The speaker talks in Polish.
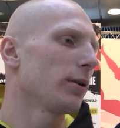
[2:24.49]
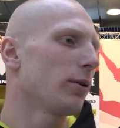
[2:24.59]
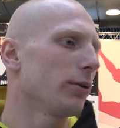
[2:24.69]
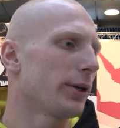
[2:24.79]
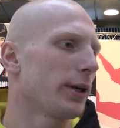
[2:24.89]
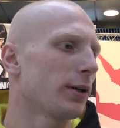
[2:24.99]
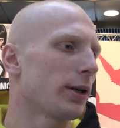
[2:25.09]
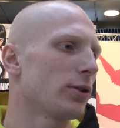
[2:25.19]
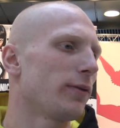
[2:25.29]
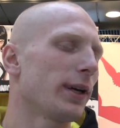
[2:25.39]
kontrakt,
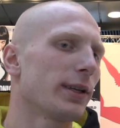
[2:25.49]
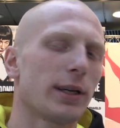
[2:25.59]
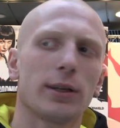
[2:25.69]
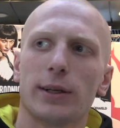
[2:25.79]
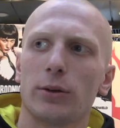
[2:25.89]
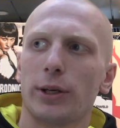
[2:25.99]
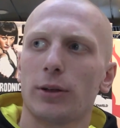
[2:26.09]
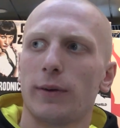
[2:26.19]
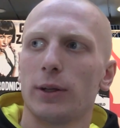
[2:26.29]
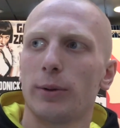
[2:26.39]
raczej walkę
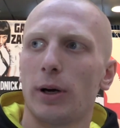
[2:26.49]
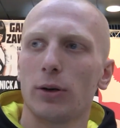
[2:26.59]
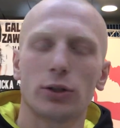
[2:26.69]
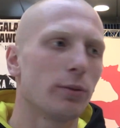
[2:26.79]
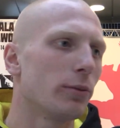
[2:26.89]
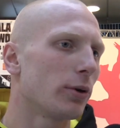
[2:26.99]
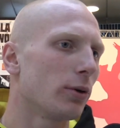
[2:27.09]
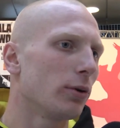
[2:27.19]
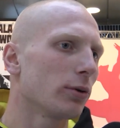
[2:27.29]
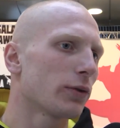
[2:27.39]
zakontraktowaną na 8
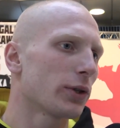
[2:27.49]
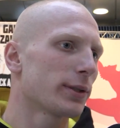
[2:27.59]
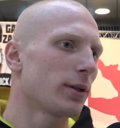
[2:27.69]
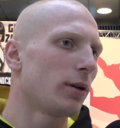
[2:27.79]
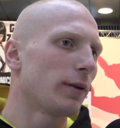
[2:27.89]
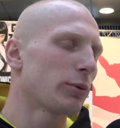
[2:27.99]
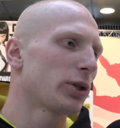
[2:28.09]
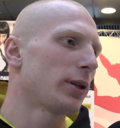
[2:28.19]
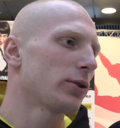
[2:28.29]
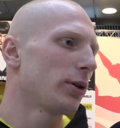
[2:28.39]
rund w Częstochowie
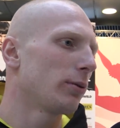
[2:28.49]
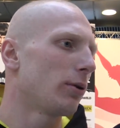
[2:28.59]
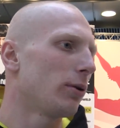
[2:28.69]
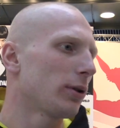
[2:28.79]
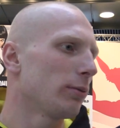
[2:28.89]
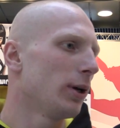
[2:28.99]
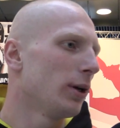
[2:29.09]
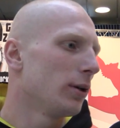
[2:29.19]
przed Andrzeją Gołotą